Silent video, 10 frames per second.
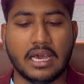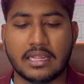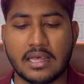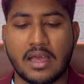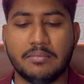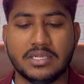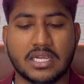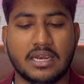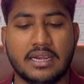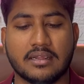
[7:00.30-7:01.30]
அதாவது
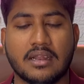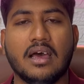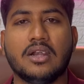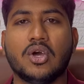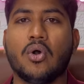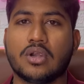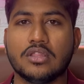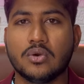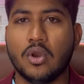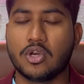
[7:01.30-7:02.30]
அட்மிஷன் லெட்டர்னா
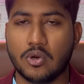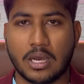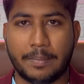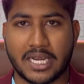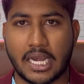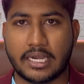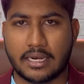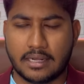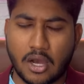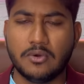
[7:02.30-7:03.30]
டோட்லேருந்து உங்களுக்கு கொடுக்கப்பட்ட லெட்டர்
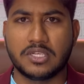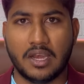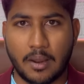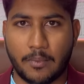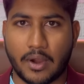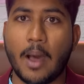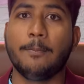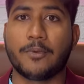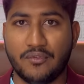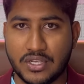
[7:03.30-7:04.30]
கவுன்சிலிங்கில் போனால்
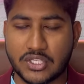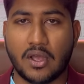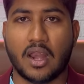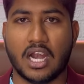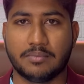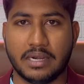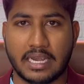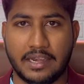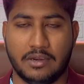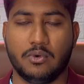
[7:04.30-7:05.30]
ப்ரொவிஷனல் அலாட்மெண்ட்
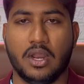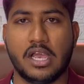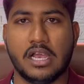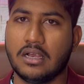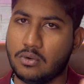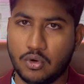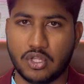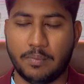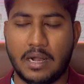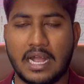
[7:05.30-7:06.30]
லெட்டர் உங்களுக்கு
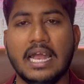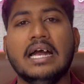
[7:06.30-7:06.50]
கொடுத்துருப்பாங்க